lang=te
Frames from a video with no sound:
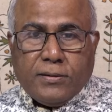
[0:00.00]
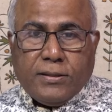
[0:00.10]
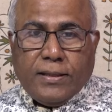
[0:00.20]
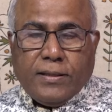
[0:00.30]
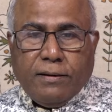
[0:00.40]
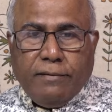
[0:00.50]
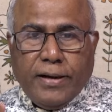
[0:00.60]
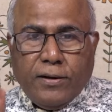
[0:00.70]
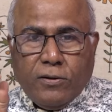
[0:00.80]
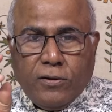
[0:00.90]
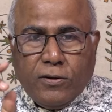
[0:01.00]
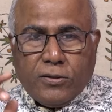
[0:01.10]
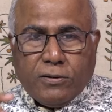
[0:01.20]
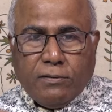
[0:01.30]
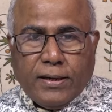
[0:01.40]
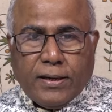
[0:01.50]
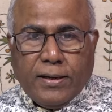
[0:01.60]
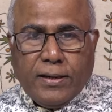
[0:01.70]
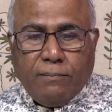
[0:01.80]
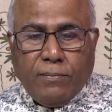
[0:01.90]
సత్యవేడు
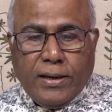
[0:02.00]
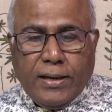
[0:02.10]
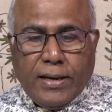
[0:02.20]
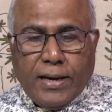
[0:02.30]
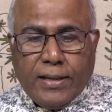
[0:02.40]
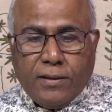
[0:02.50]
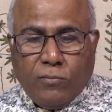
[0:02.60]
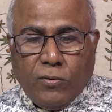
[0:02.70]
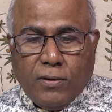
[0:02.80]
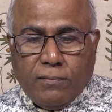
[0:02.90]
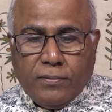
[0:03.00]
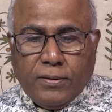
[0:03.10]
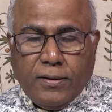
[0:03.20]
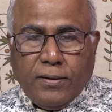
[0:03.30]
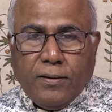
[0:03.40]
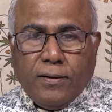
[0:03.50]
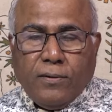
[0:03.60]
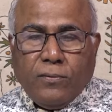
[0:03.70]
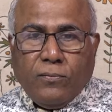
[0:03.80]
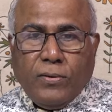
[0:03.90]
నియోజకవర్గ ఎమ్మెల్యే ఆదిమూలం
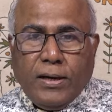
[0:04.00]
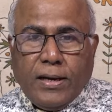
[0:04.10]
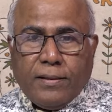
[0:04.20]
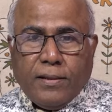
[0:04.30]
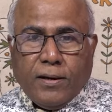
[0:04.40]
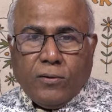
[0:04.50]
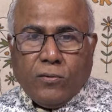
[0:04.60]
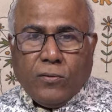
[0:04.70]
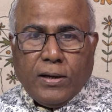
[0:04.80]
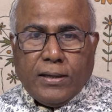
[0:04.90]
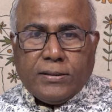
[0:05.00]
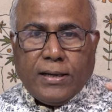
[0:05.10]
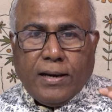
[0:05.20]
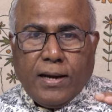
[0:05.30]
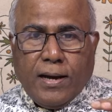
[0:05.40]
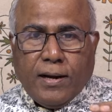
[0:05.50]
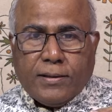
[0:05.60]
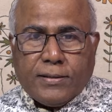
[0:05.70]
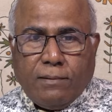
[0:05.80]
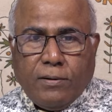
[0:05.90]
వీళ్ళందరూ కూడా
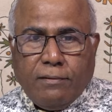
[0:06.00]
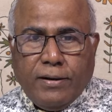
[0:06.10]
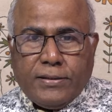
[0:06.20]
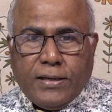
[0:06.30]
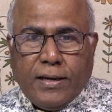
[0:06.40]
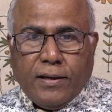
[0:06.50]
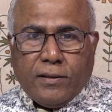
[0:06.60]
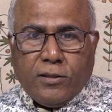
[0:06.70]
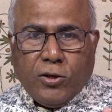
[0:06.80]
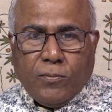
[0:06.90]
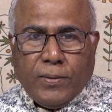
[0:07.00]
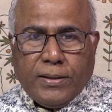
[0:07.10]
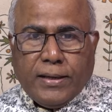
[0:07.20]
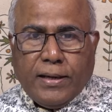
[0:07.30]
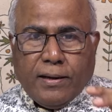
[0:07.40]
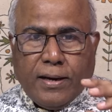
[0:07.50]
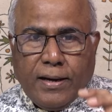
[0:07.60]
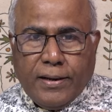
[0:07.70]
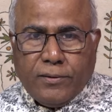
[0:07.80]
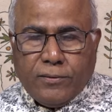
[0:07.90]
సన్నాహక సమావేశానికి తిరుపతికి
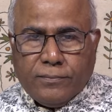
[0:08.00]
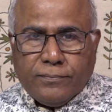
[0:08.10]
రాలేదు